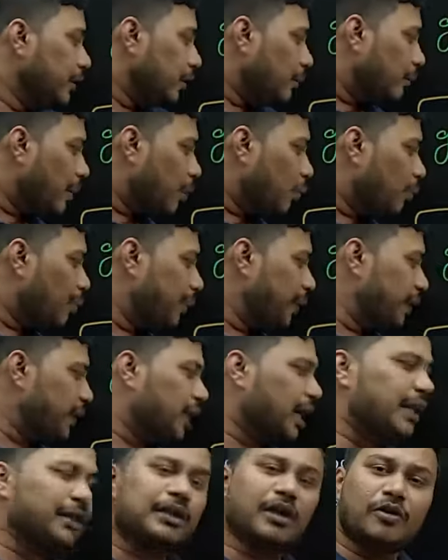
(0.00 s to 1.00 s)
मैं उम्मीद
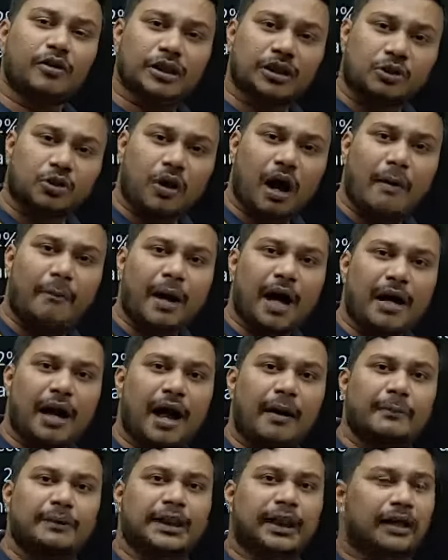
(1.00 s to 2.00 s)
करता हूं इसको आप
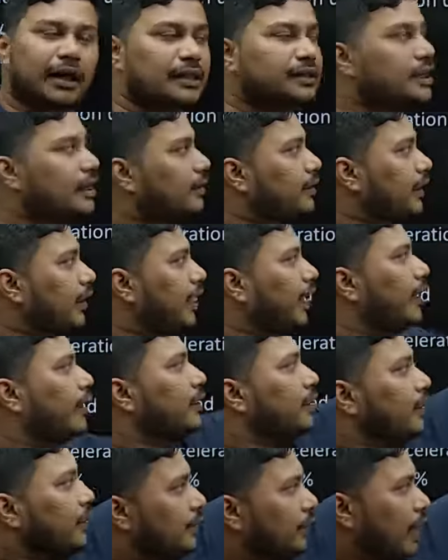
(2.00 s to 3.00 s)
आराम से कर सकते हैं
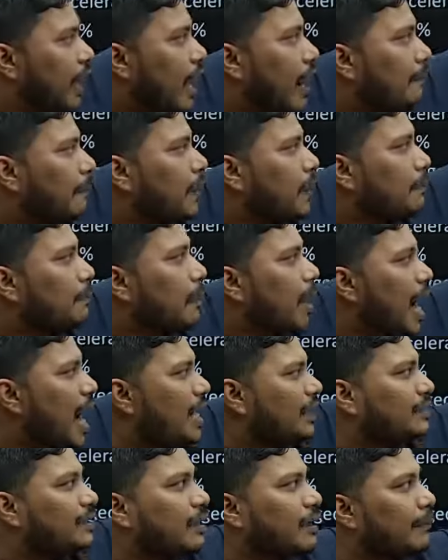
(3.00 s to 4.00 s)
यहां पर
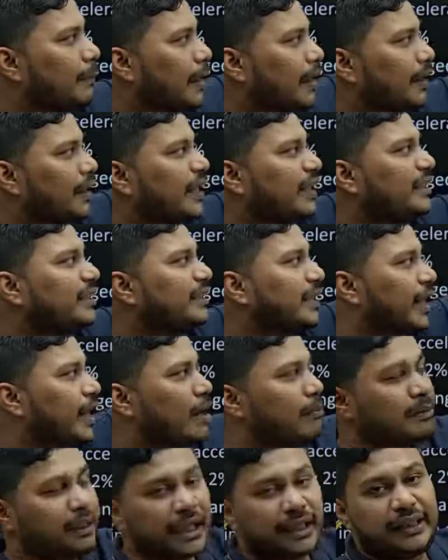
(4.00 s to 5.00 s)
मास रिमेनिंग
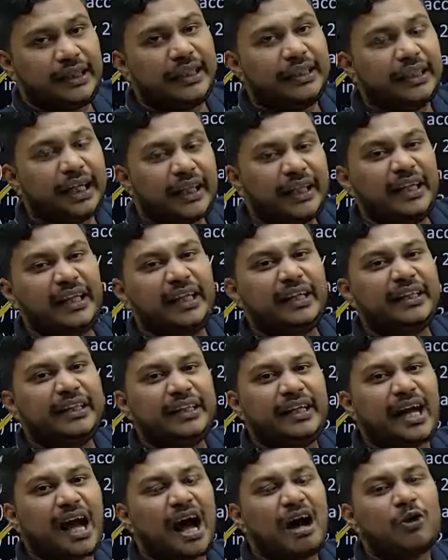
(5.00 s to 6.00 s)
सेम यदि नहीं
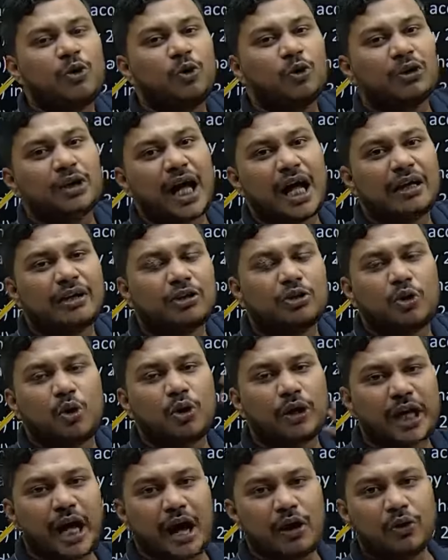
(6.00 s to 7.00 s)
दिया होता तो
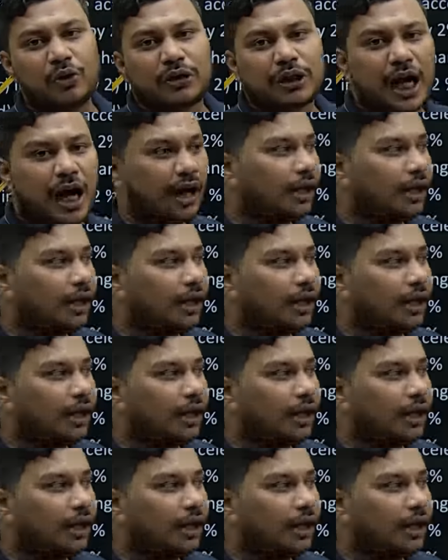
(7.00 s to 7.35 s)
क्या होता